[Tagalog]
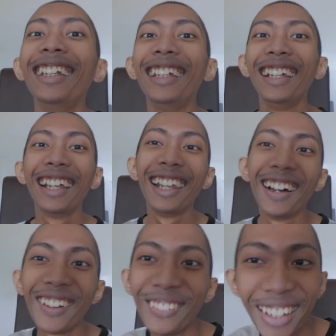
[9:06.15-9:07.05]
Hinihingal
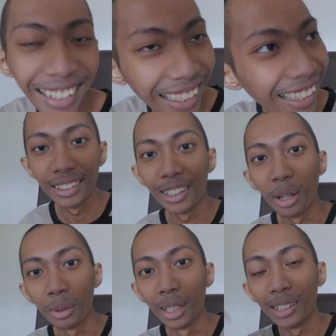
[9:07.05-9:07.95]
lang ako, men.
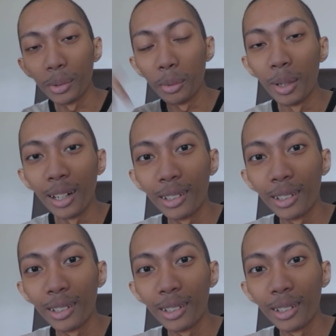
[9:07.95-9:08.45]
Comment kayo sa uba